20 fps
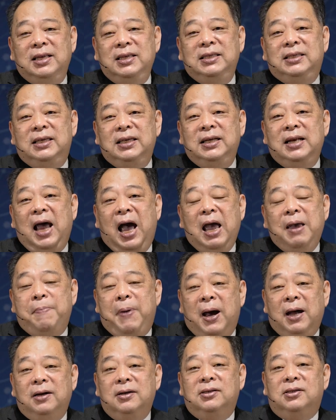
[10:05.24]
担心、
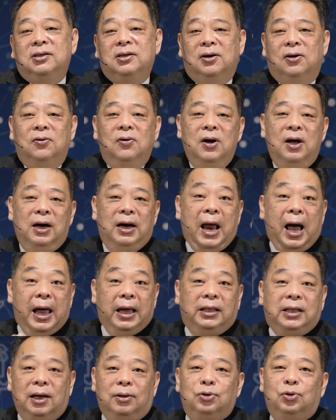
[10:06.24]
害怕的时候，
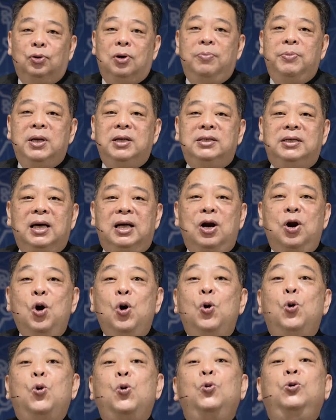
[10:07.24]
来到主的面前
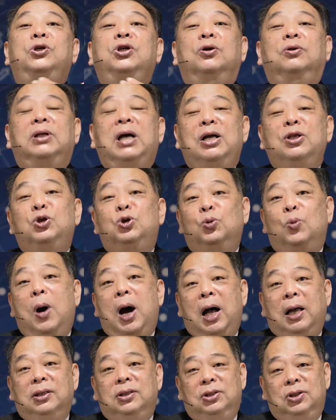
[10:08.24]
呼求他：“主
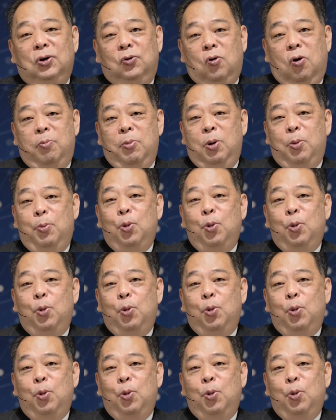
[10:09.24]
啊，救我们！